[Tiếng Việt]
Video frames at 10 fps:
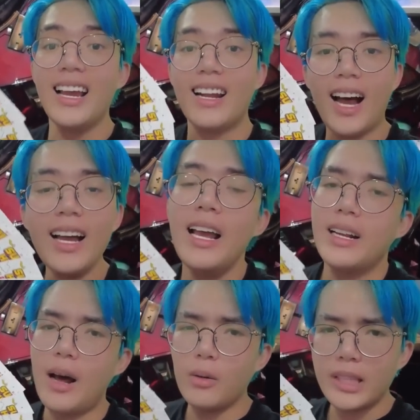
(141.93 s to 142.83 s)
đó
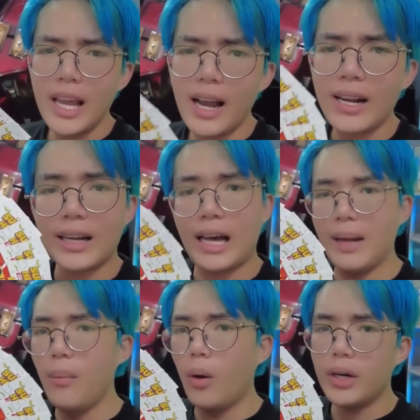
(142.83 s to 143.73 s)
đầu tiên á để có
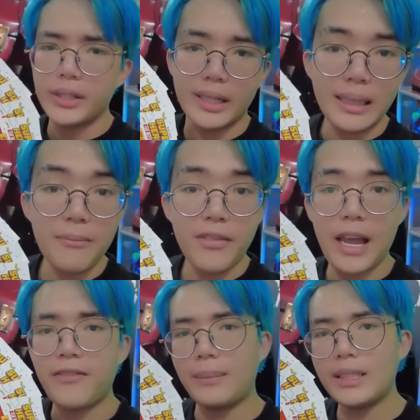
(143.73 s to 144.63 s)
thể mua được những tấm
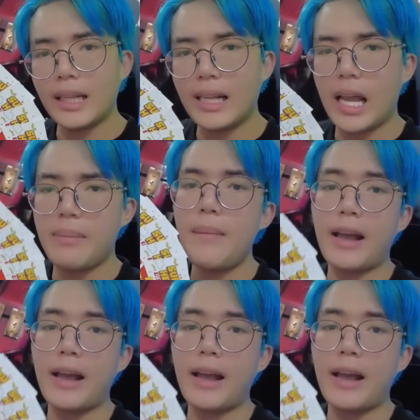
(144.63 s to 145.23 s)
vé fan meeting này mấy